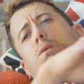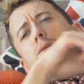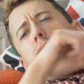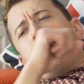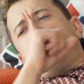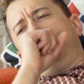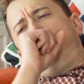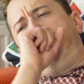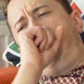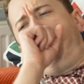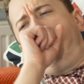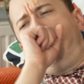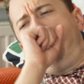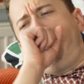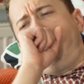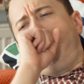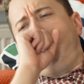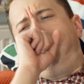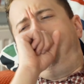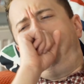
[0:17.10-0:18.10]
और
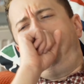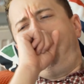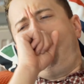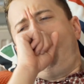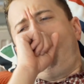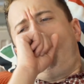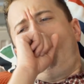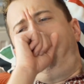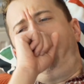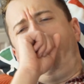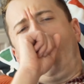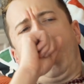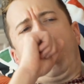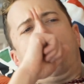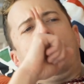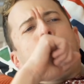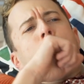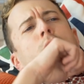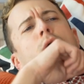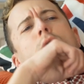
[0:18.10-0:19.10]
खांसी
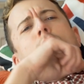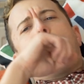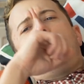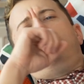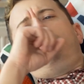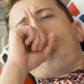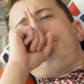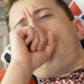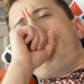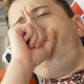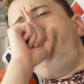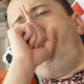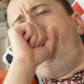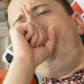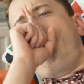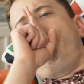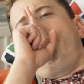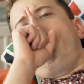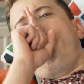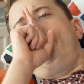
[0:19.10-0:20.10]
सर्दियों में
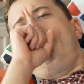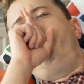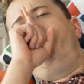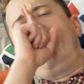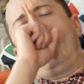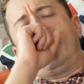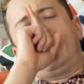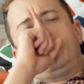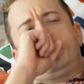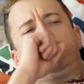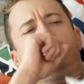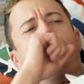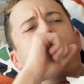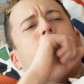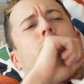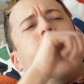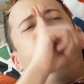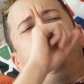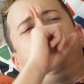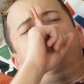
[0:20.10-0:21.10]
बॉडी का
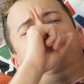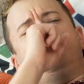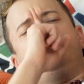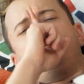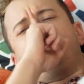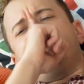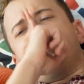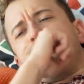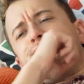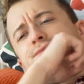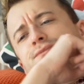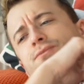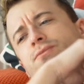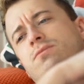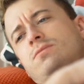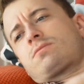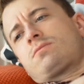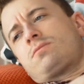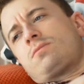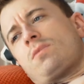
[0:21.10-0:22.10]
टेम्परेचर बिगड़ जाता है